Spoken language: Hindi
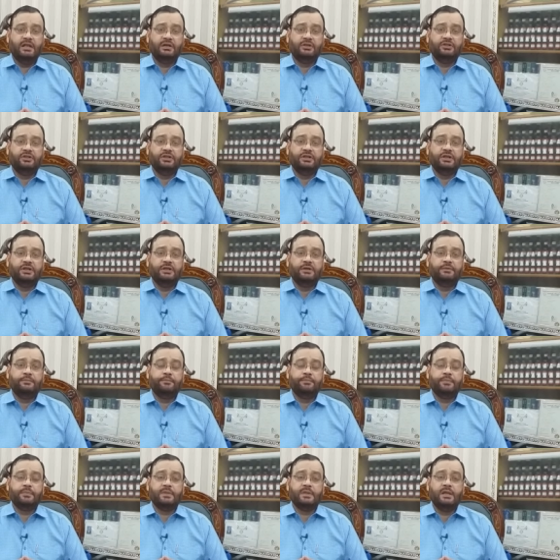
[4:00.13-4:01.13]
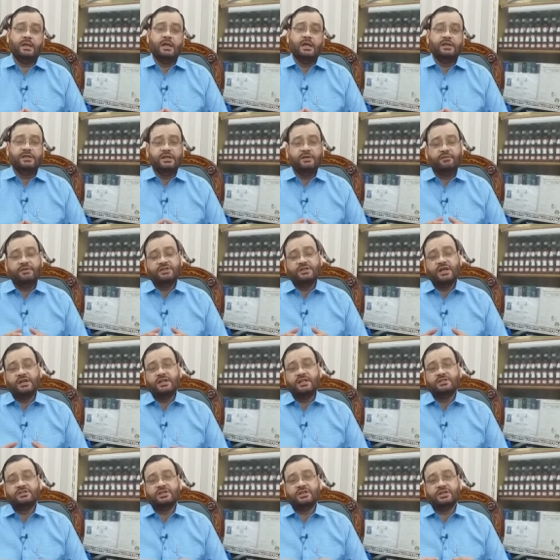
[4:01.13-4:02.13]
लगती है ये
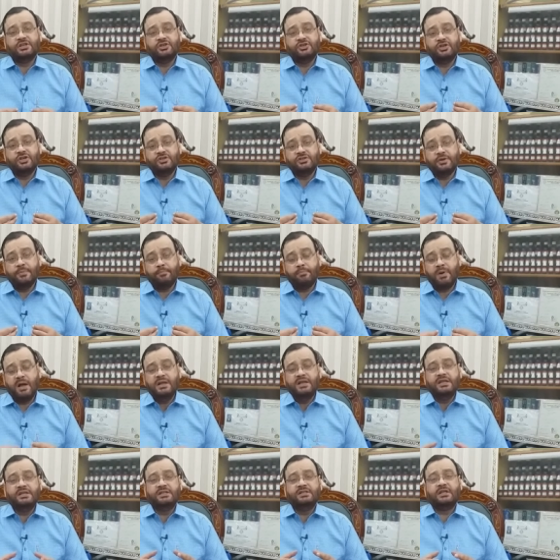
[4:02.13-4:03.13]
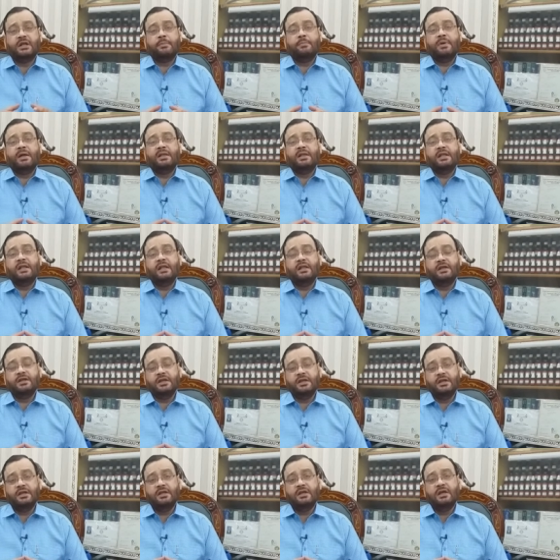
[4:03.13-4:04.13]
विजैनल सिक्रीशन जब पानी की तरह बहने
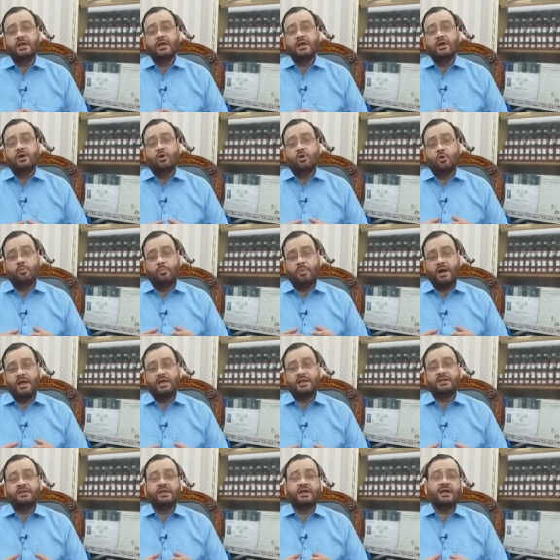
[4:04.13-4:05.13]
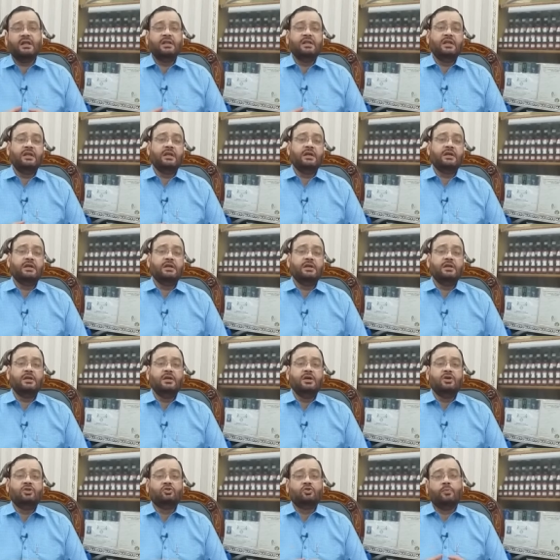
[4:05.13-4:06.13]
लगे और बाहर निकलने लगे
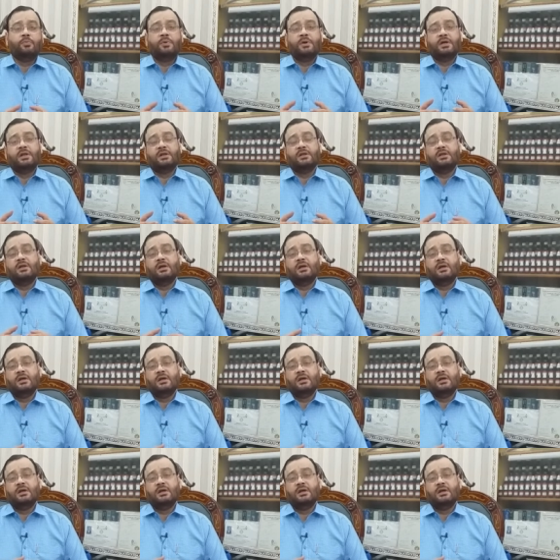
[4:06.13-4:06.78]
तो फिर